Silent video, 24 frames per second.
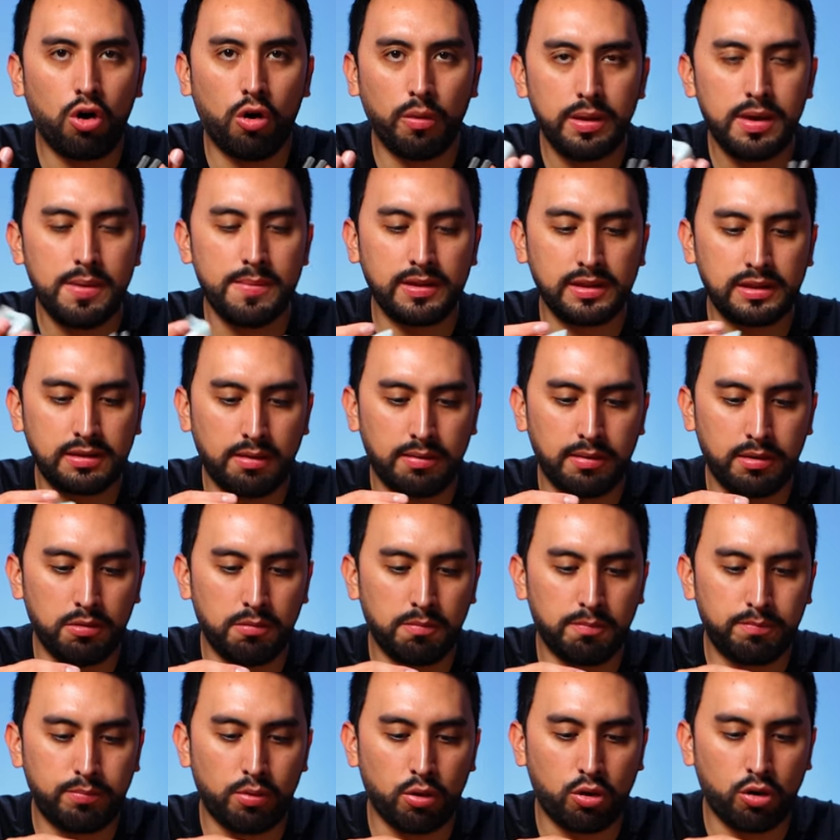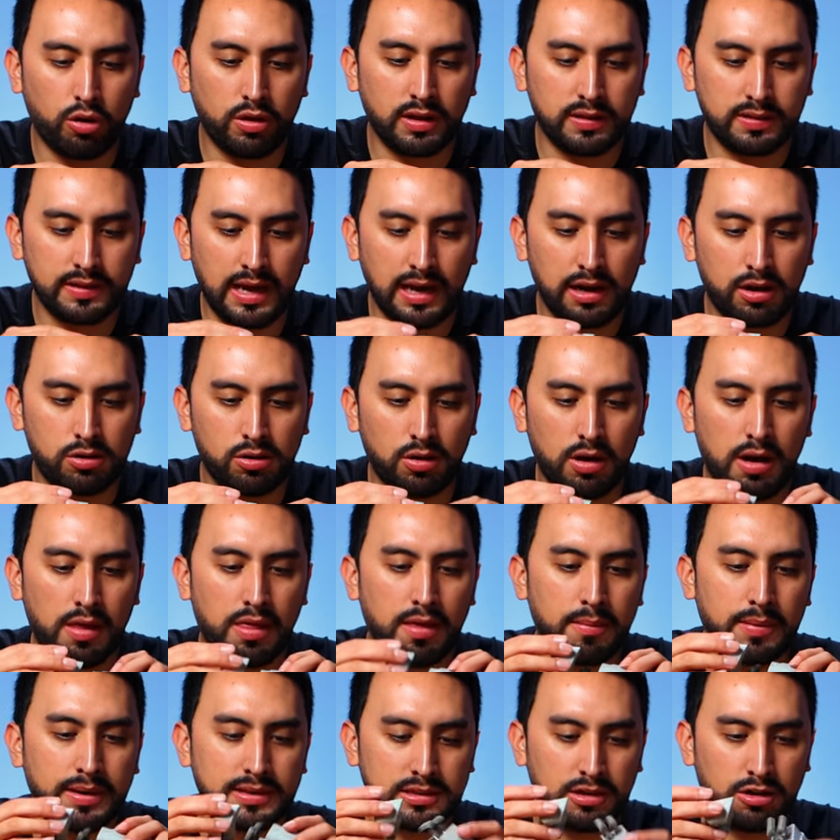Obviamente va a haber un poco de talco,
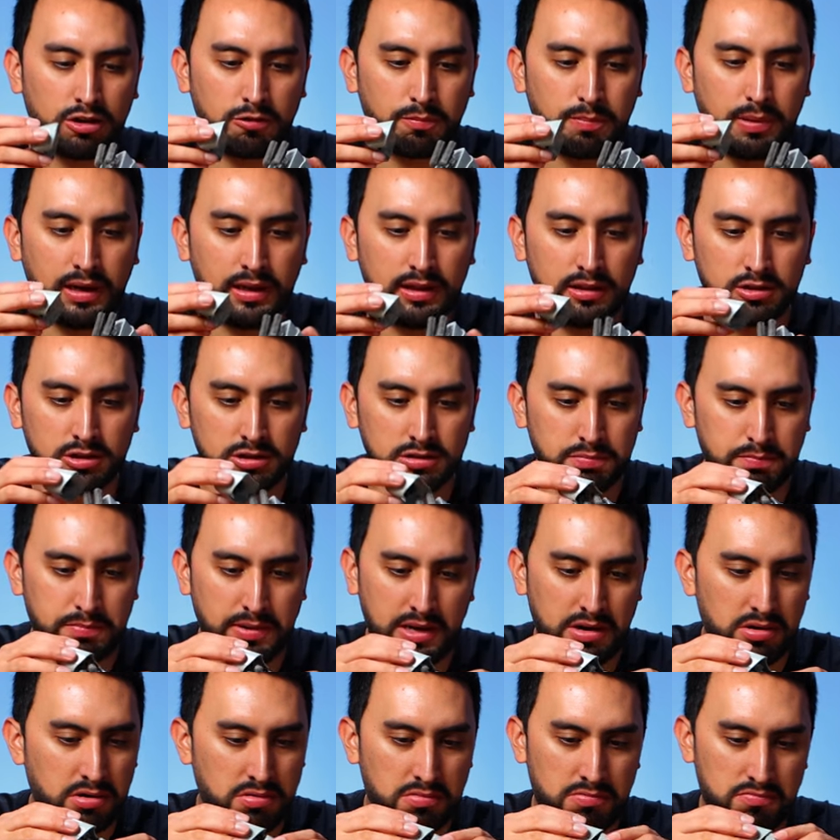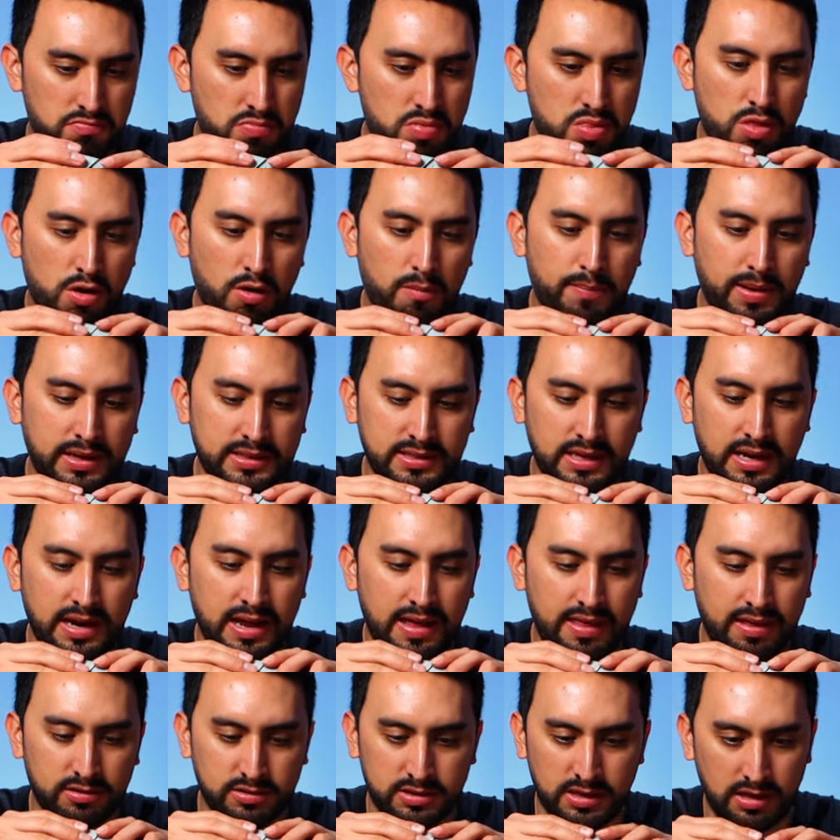además de los pelitos, pero no pasa
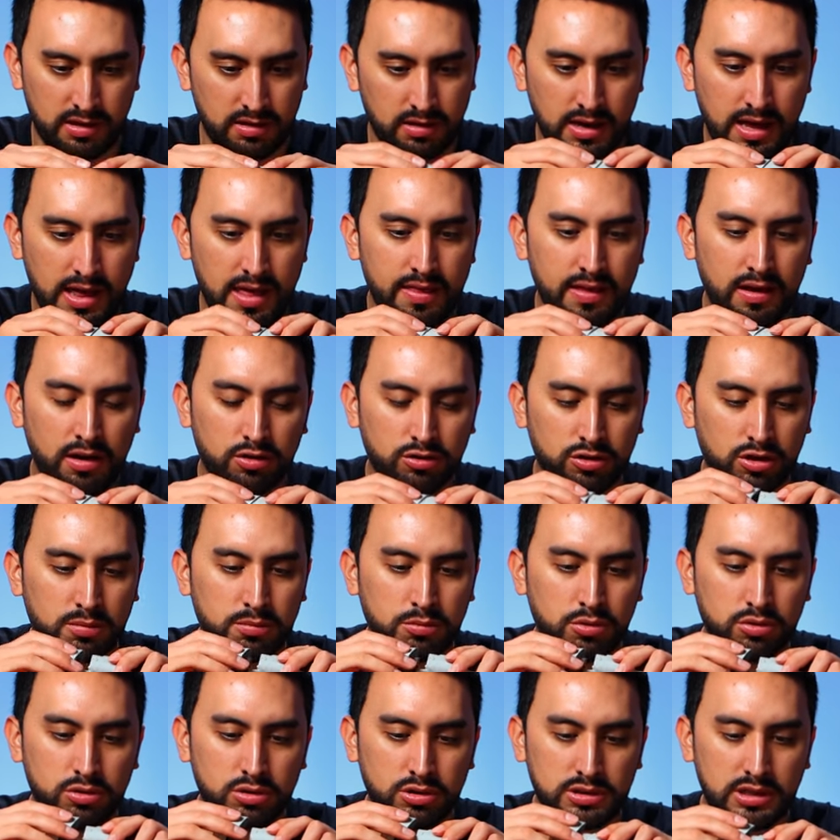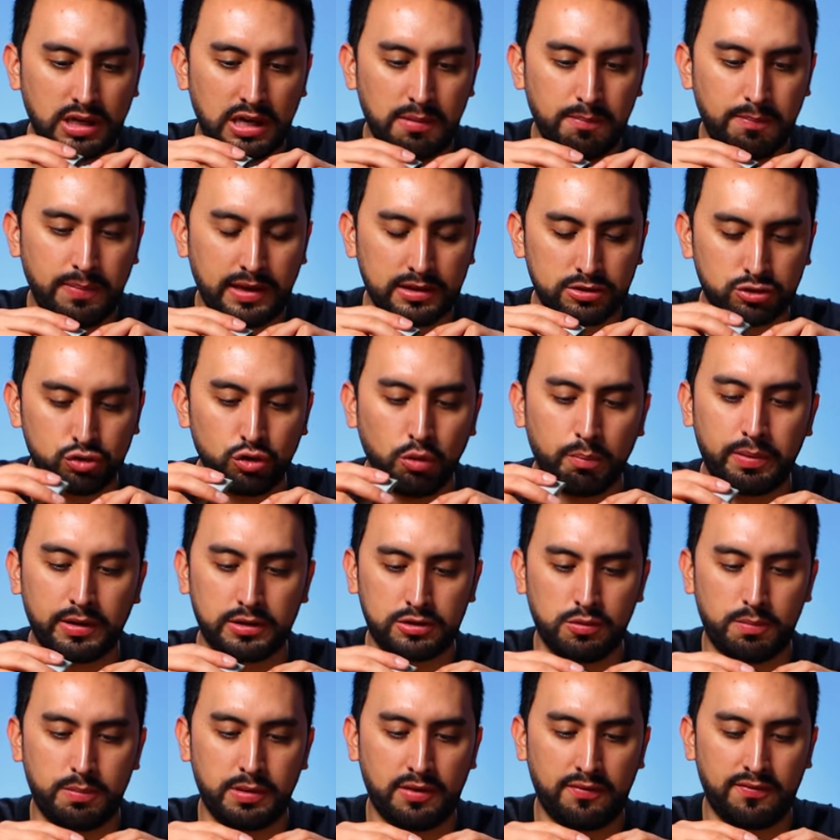nada. O sea, nada del otro mundo, se limpia súper,
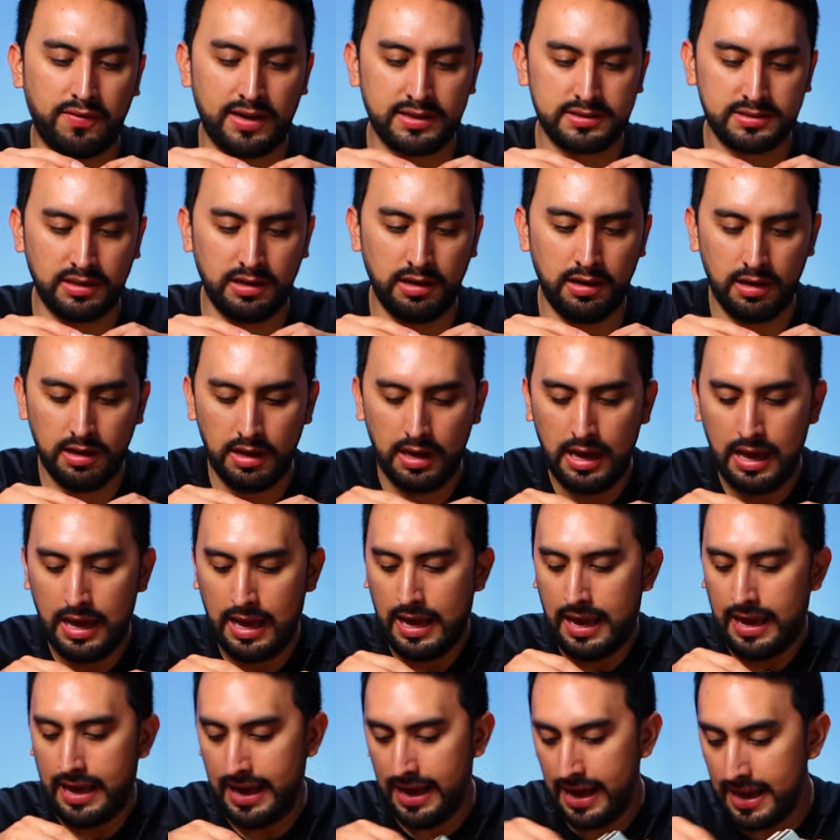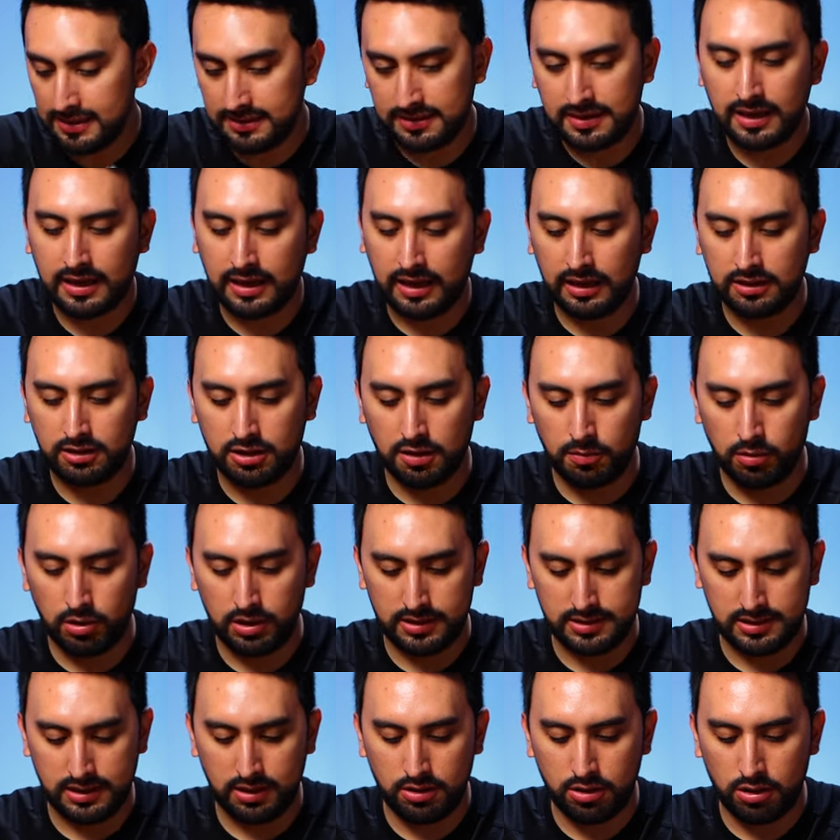súper fácil. Este kit, como
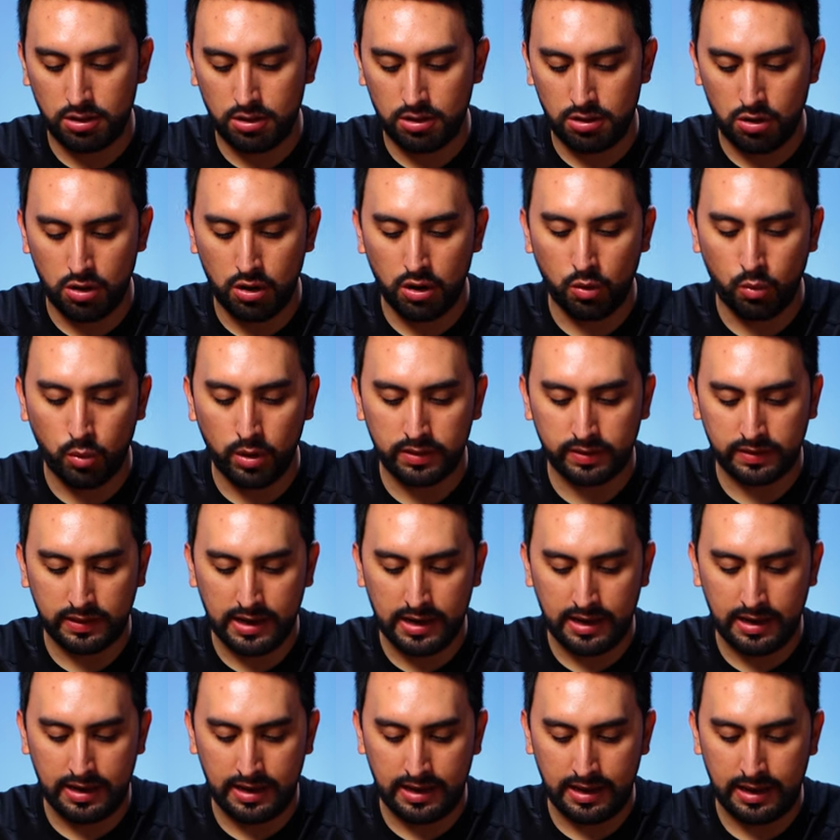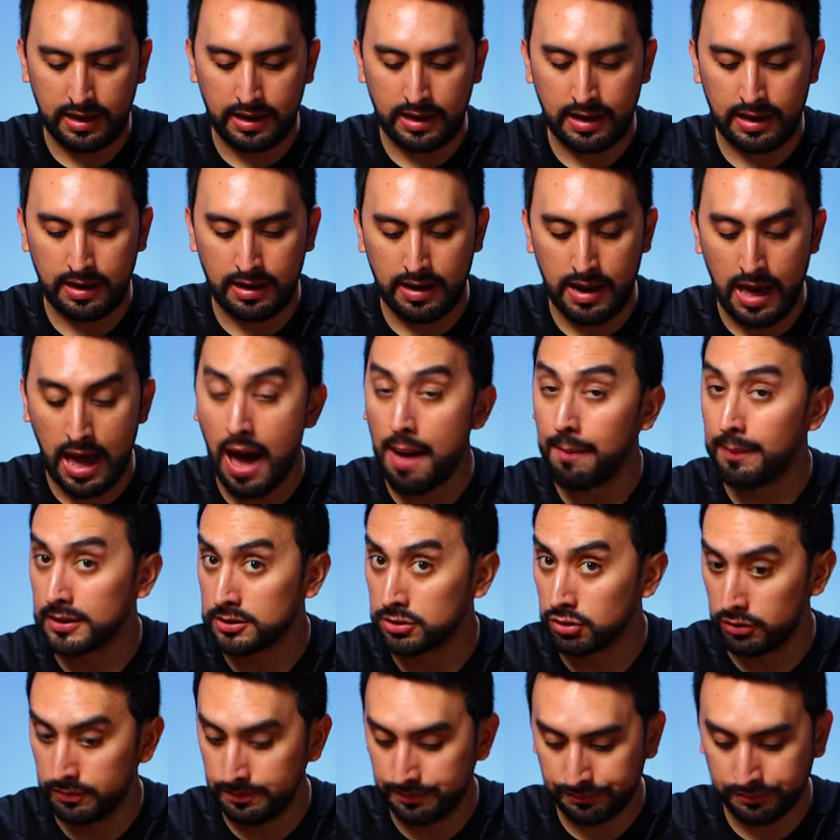les digo, lo encuentran en
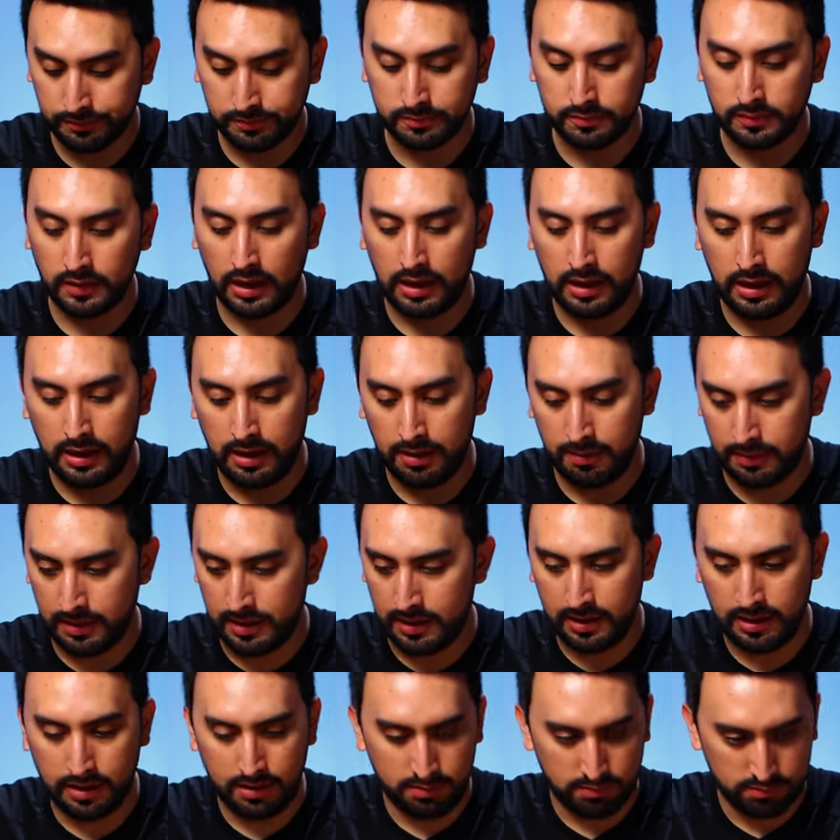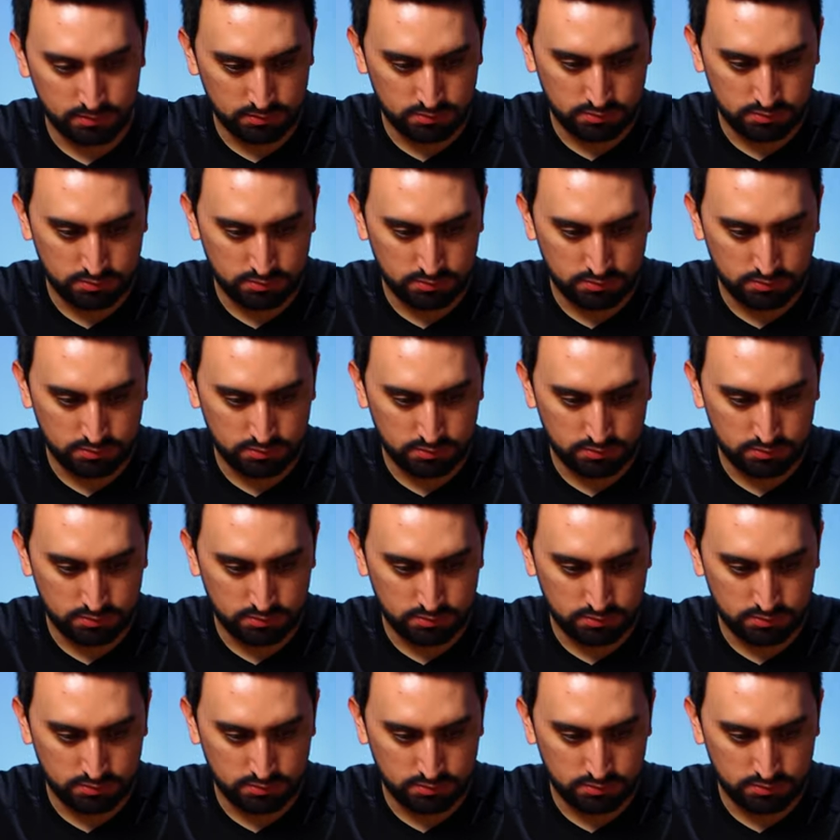Amazon. Eh, viene